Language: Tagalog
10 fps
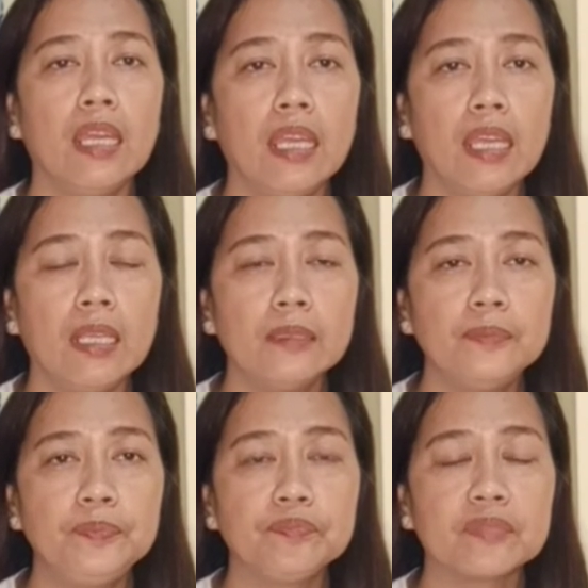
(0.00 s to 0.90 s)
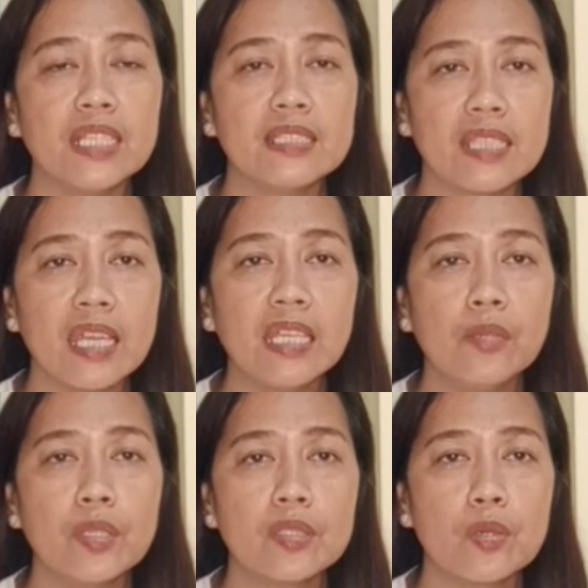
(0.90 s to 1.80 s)
And inside
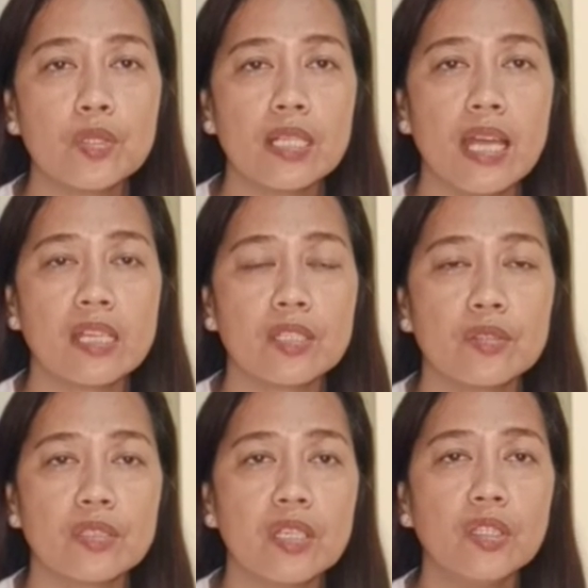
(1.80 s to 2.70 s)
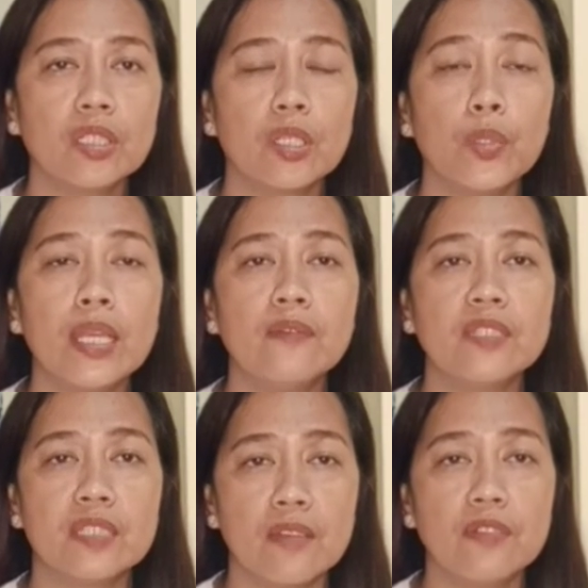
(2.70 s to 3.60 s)
our Social Action Center, we have
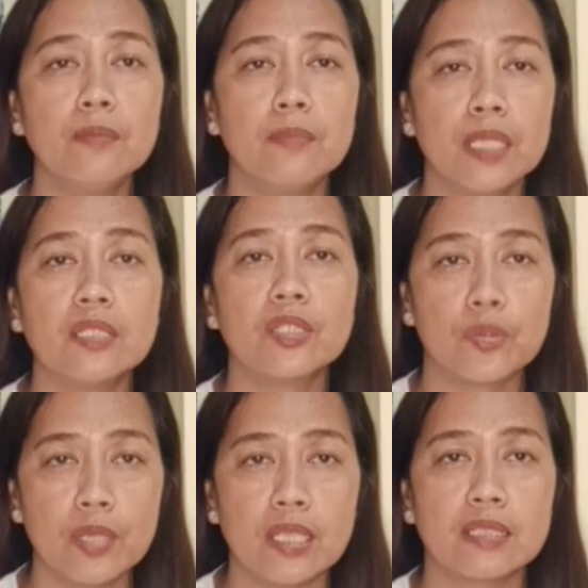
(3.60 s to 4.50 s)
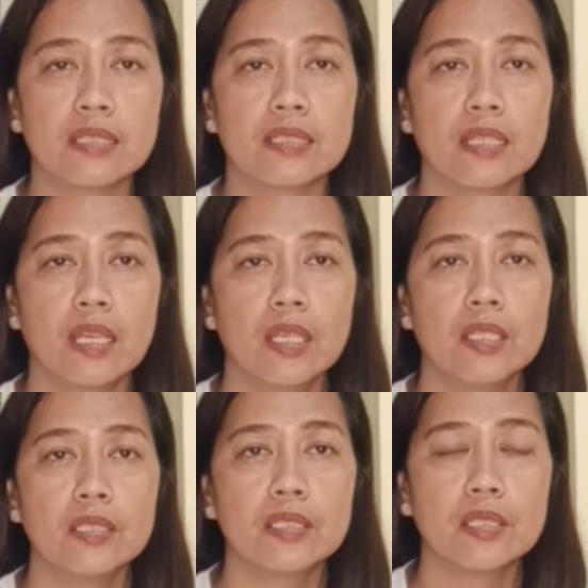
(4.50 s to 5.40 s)
seven ministries.
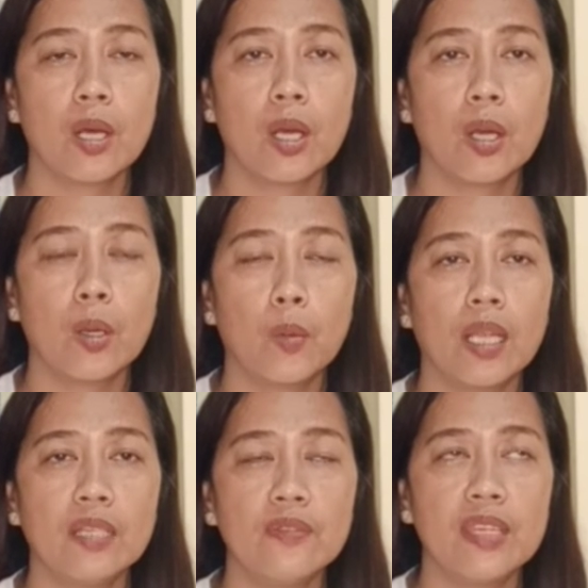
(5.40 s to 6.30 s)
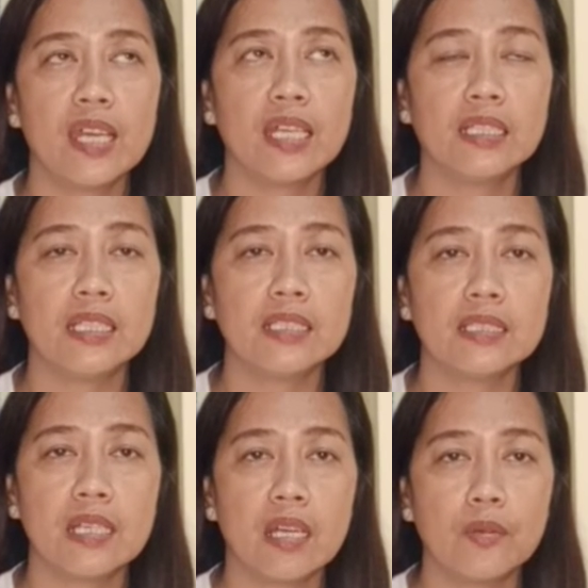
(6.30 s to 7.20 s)
So, one of that is
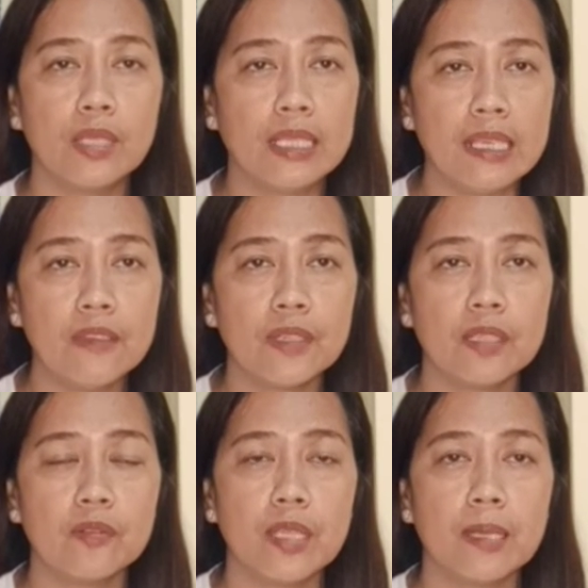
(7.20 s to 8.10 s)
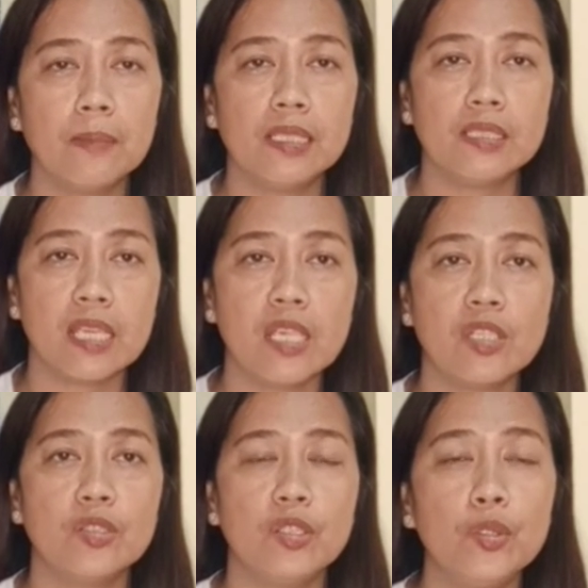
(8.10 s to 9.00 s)
the Relief and
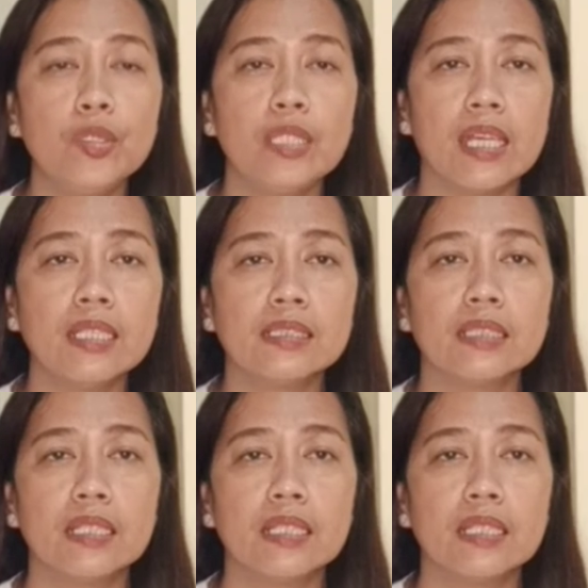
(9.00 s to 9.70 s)
Rehabilitation Unit.